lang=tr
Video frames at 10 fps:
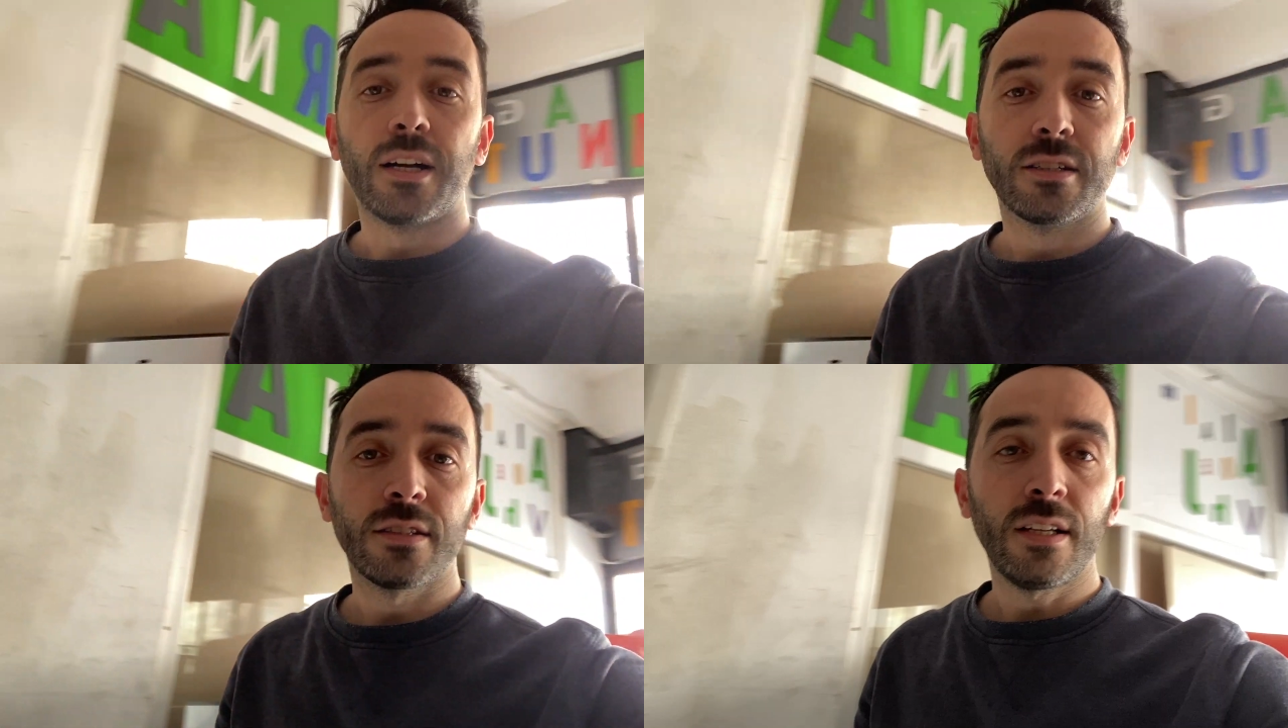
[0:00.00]

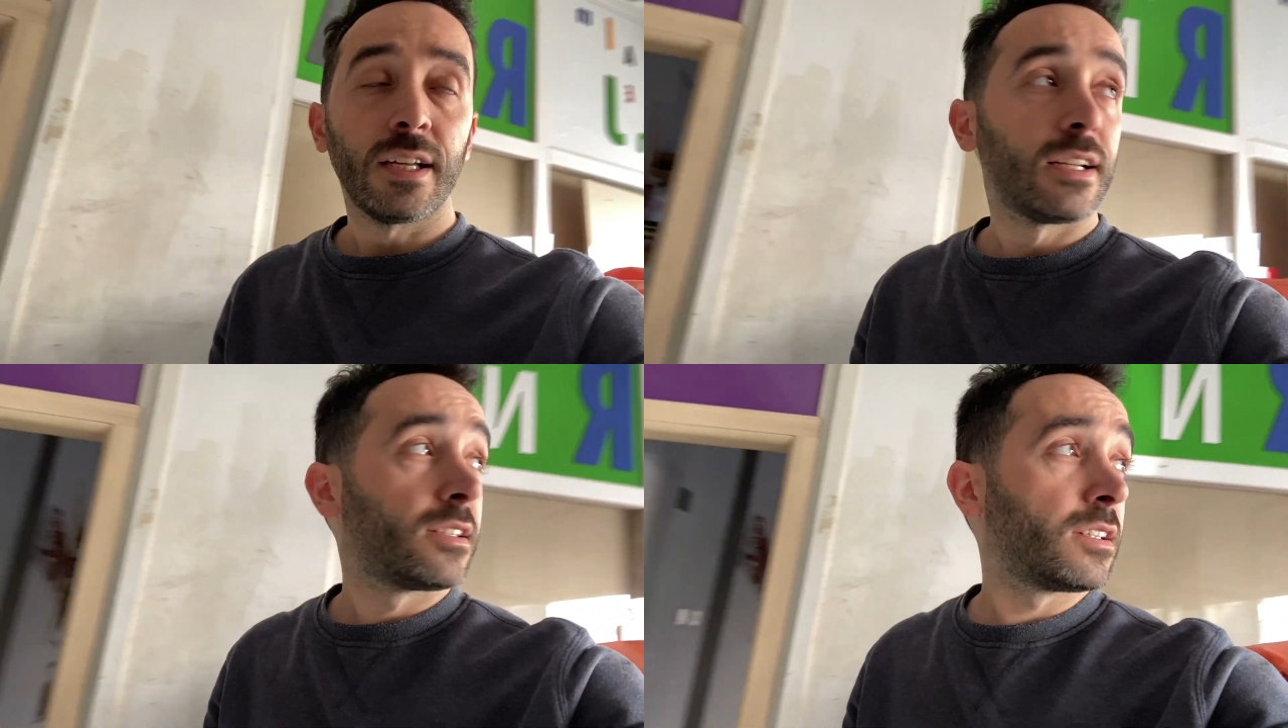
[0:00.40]
Ardından
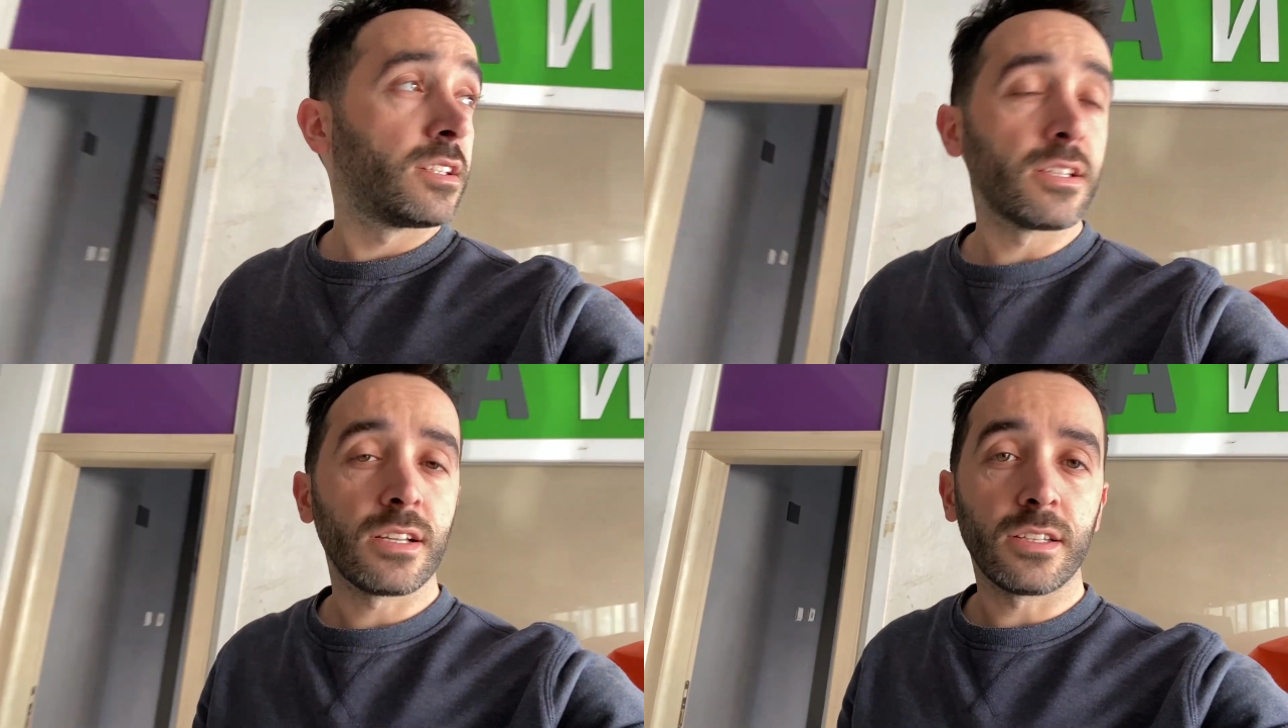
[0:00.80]
elektrik
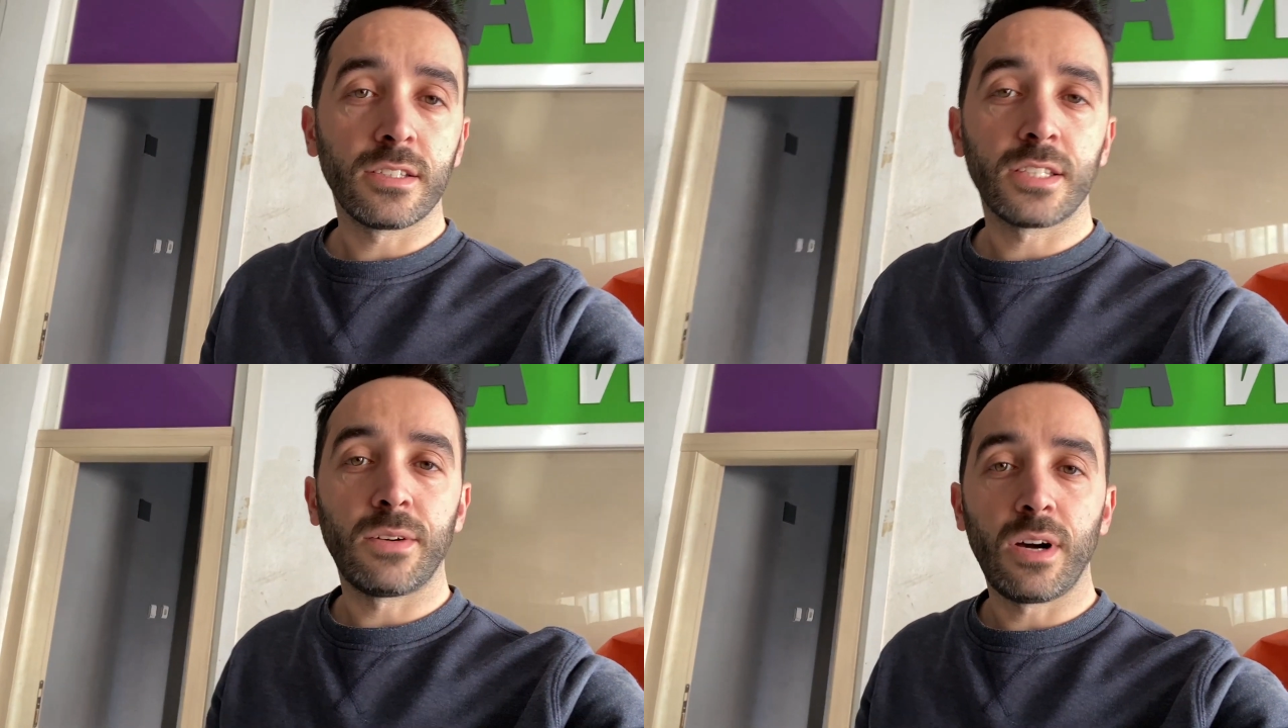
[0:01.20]

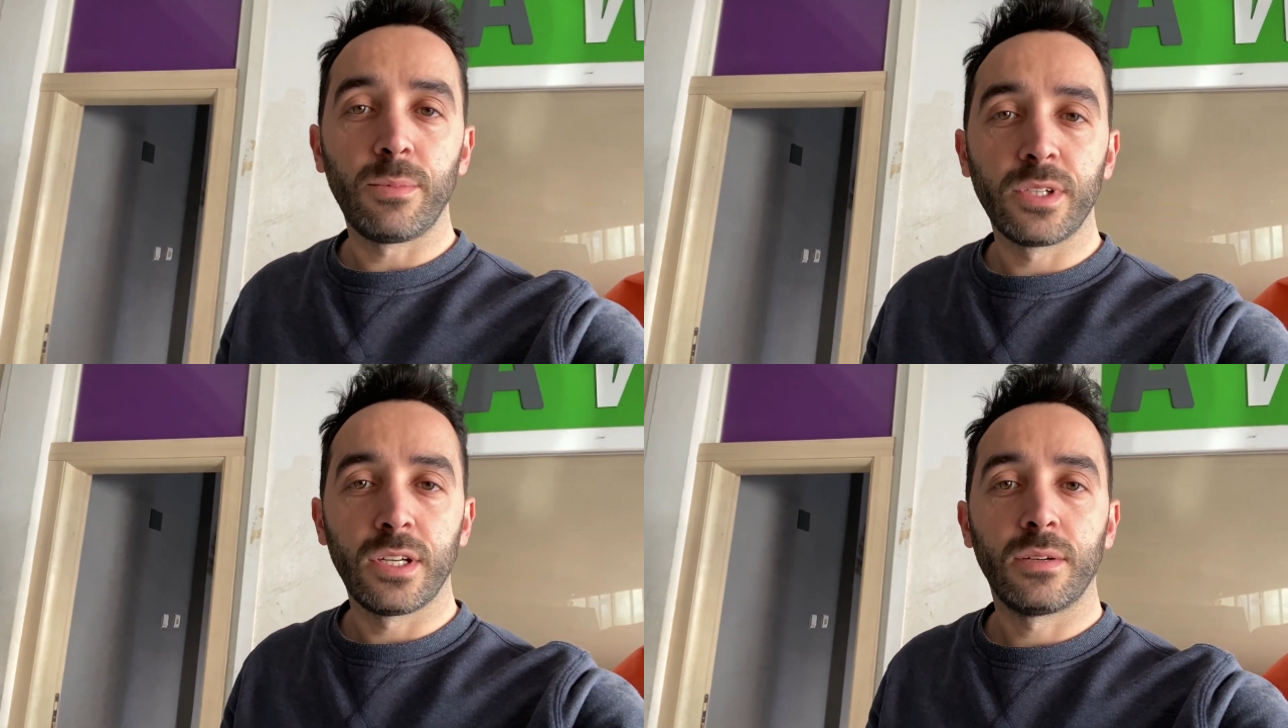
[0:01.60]
tesisatının
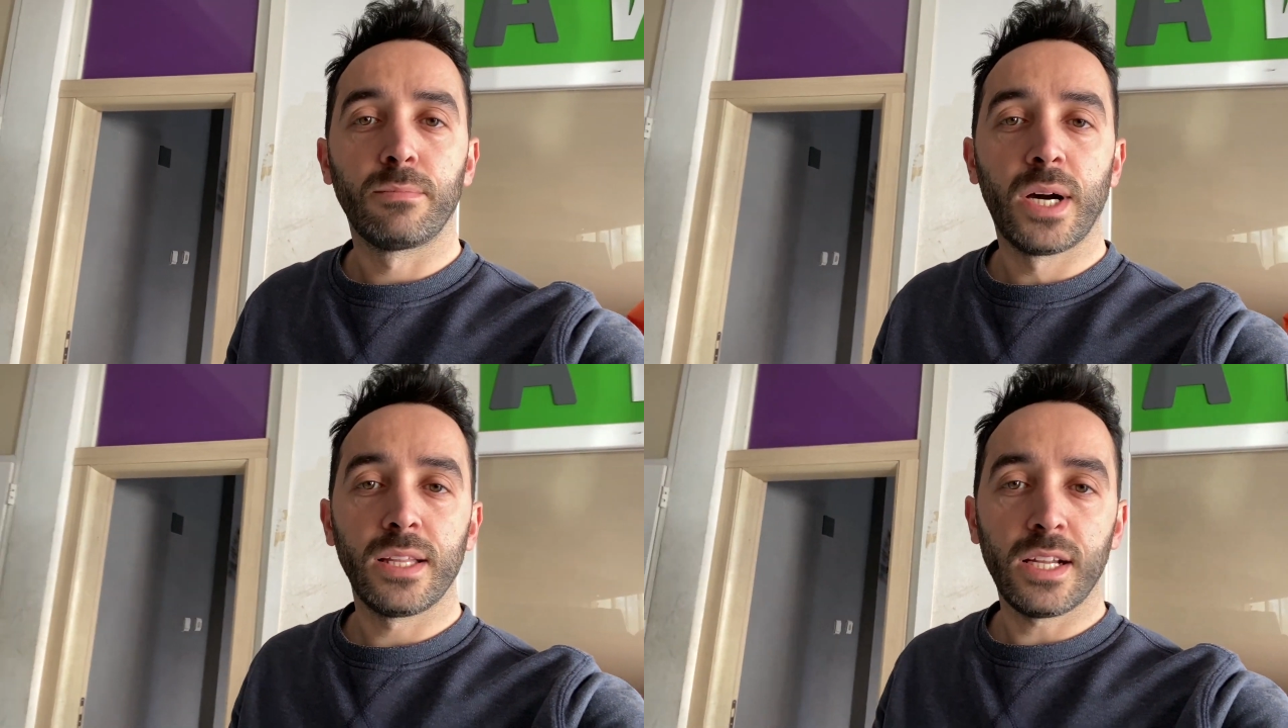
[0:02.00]
tamamını
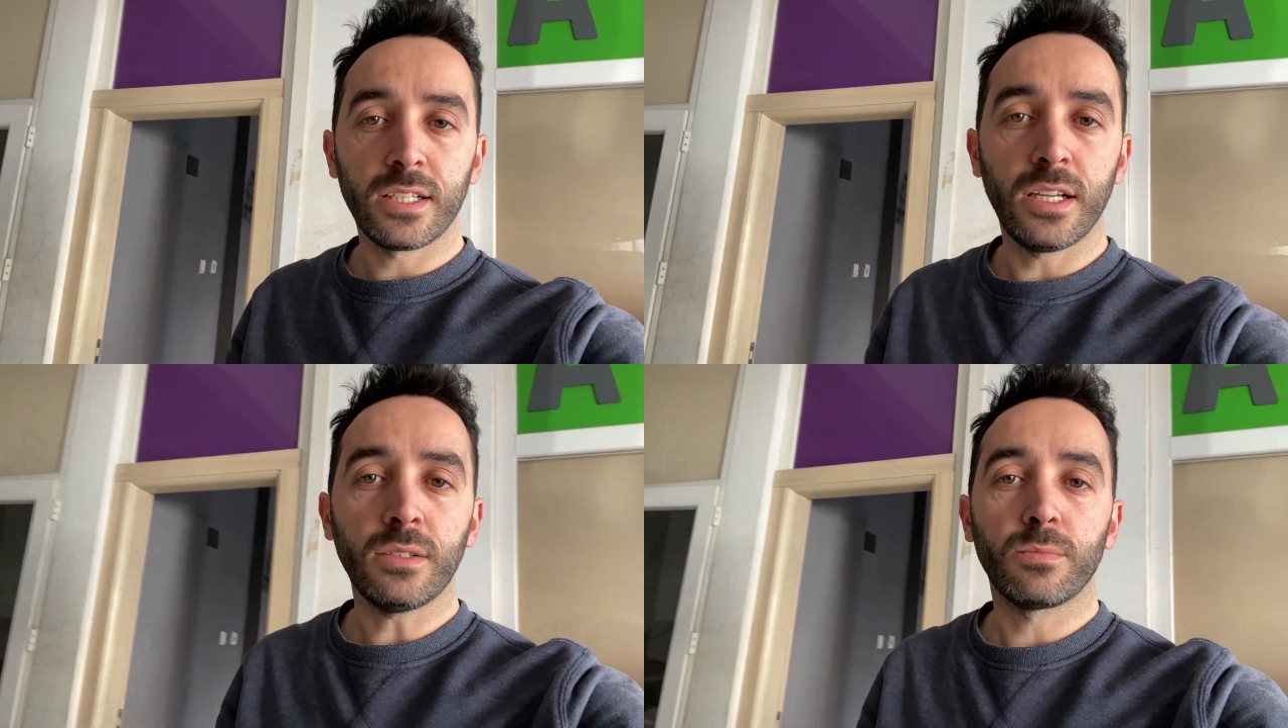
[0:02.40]

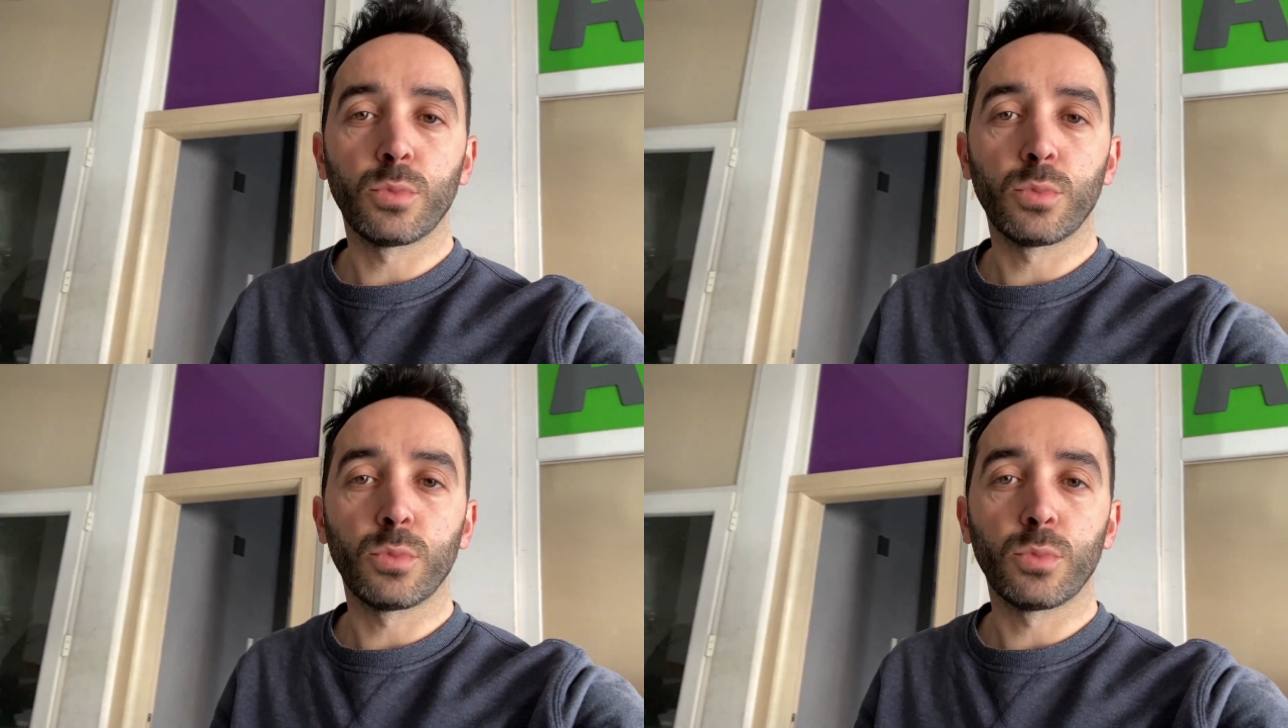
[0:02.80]
bağlarken